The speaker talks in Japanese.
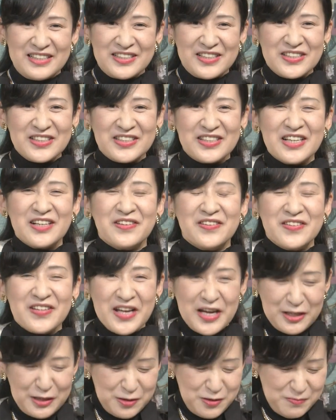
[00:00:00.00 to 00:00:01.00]
そしてこ
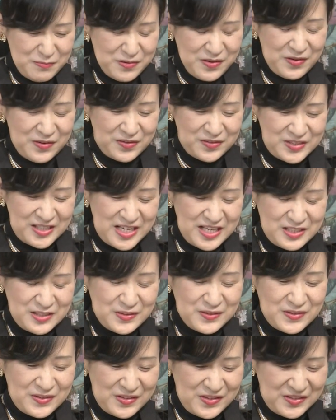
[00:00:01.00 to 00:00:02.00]
の後もご成
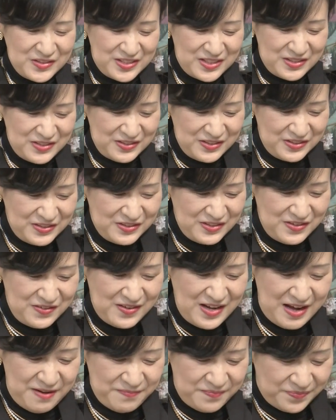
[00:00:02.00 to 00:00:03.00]
長の様子というの
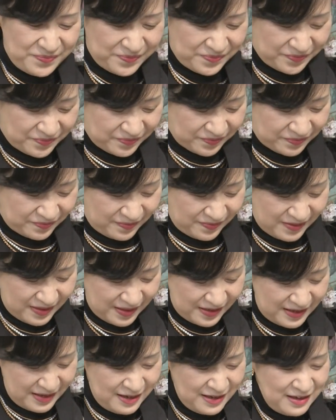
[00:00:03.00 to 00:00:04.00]
は
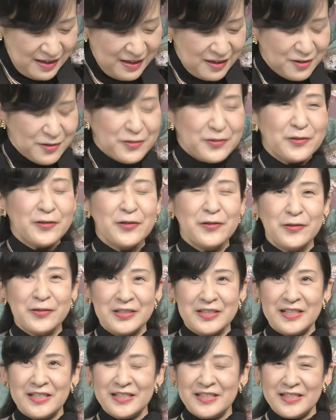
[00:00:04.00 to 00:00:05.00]
このよう
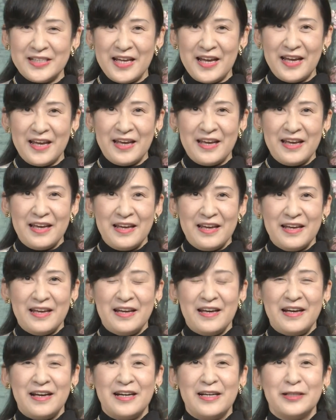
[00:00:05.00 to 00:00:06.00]
にですね、
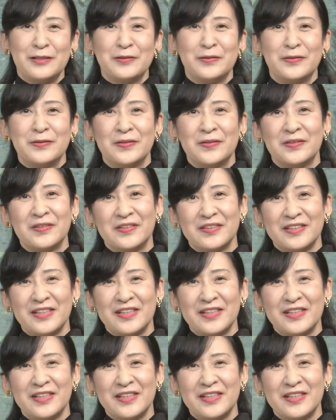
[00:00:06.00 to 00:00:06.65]
天皇